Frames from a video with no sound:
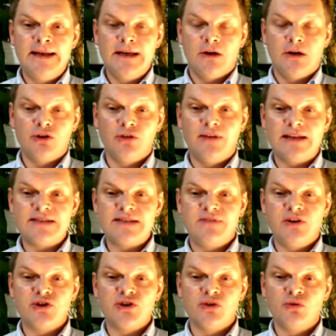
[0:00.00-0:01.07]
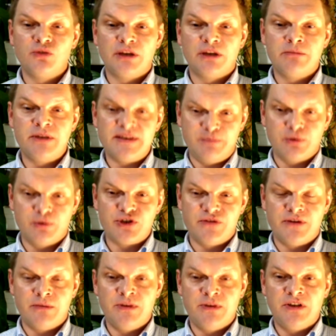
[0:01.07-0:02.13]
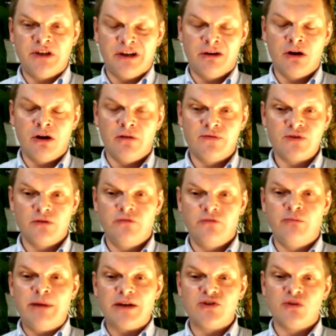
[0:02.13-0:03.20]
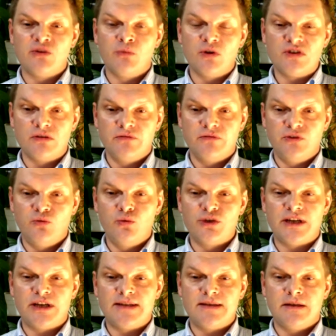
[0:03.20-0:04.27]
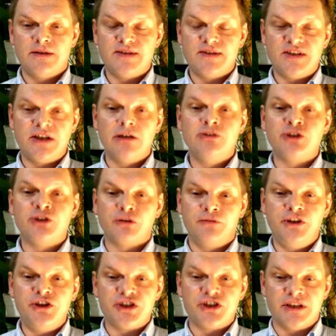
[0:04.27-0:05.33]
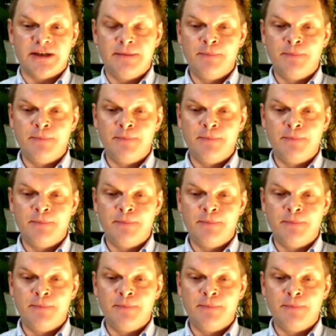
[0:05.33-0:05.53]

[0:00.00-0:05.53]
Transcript: hodowla zwierząt, które my spożywamy, tych kręgowców, bardzo mocno wydłuża e, cykl troficzny,